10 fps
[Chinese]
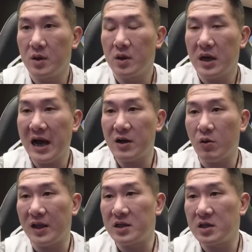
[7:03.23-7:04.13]
阿
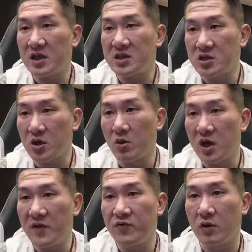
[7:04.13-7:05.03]
管一直送我
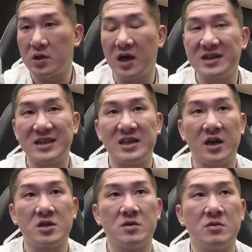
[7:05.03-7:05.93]
衣服，我到底在
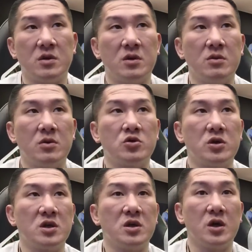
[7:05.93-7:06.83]
想什么？我觉
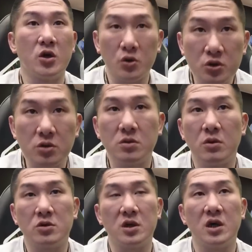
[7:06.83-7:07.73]
得很有趣，
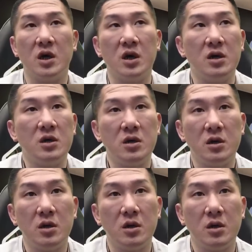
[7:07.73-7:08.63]
我觉得
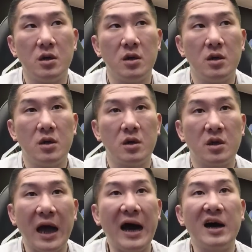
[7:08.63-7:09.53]

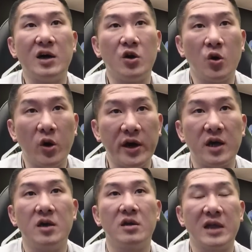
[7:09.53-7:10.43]
他很
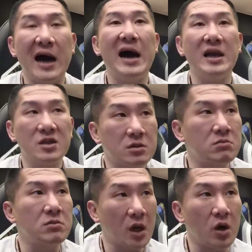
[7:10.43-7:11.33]
会，他
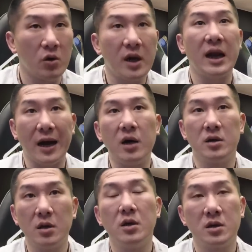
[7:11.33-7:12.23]
很会啦，
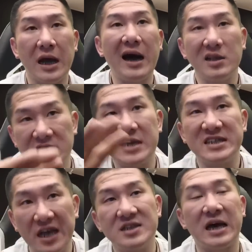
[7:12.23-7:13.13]
他在
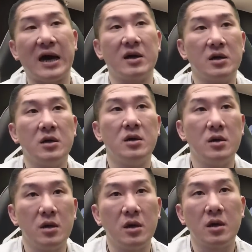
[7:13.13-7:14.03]
现场，
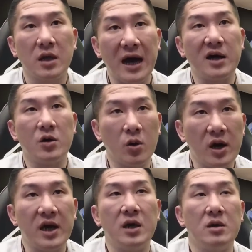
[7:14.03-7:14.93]
他很
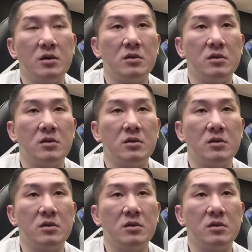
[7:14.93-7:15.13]
会，